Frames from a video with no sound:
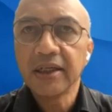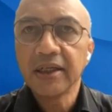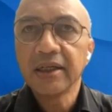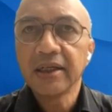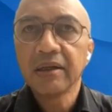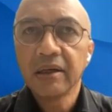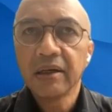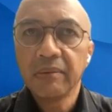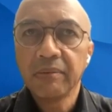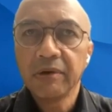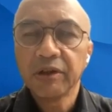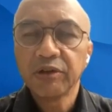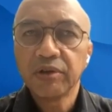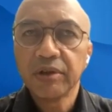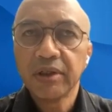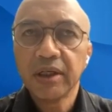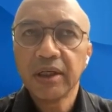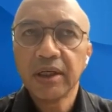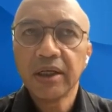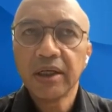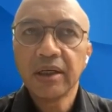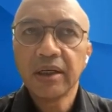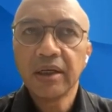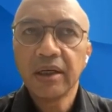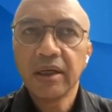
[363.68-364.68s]
ya.
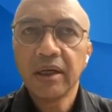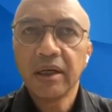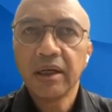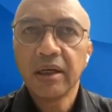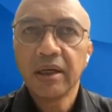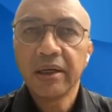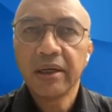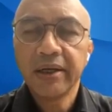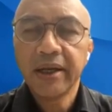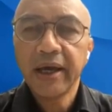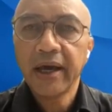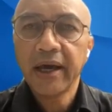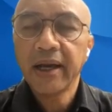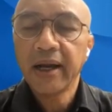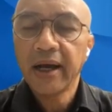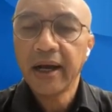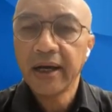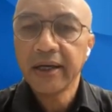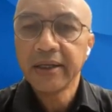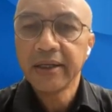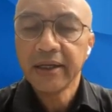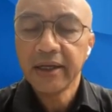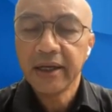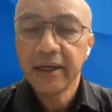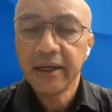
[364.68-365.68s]
Maksudnya uh, eh,
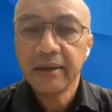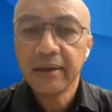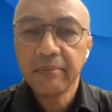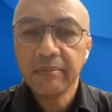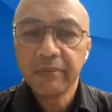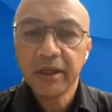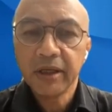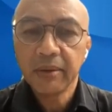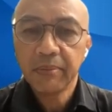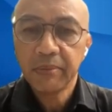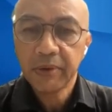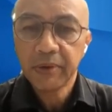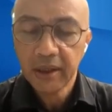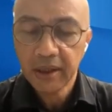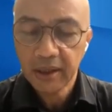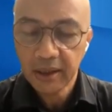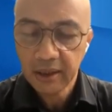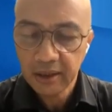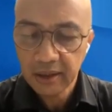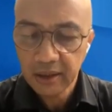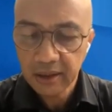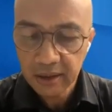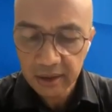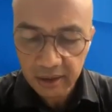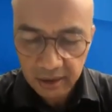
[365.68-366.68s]
DNA-nya ya mirip
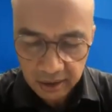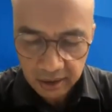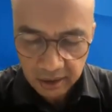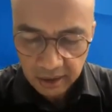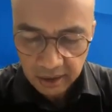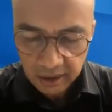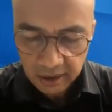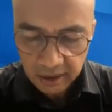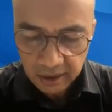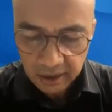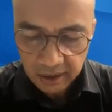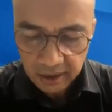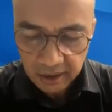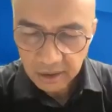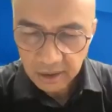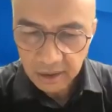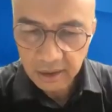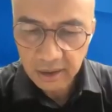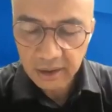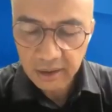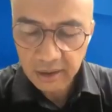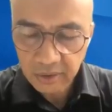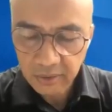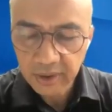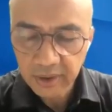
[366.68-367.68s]
kayak di pasti, pasti.
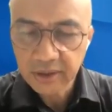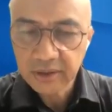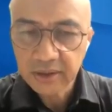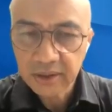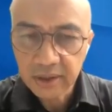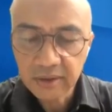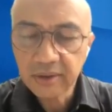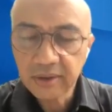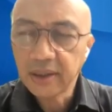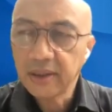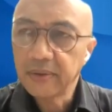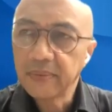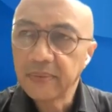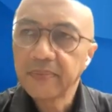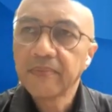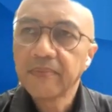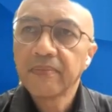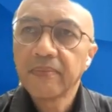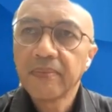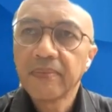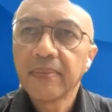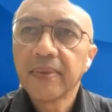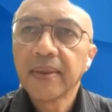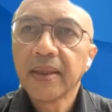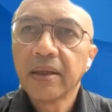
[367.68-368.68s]
Uh, yang US. pertama okay. uh,
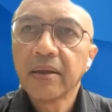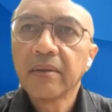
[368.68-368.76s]
uh, ah.